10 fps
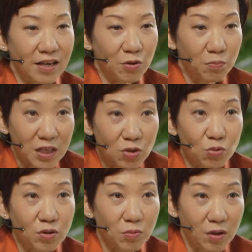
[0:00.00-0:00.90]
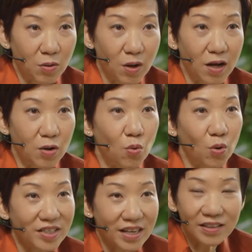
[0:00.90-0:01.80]
还有民族的文化、
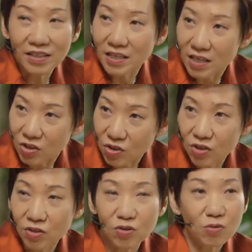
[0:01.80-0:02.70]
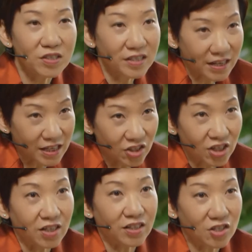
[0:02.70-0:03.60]
国家的意识，都是这样一
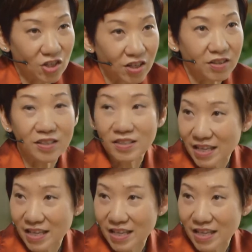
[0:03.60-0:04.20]
层一层的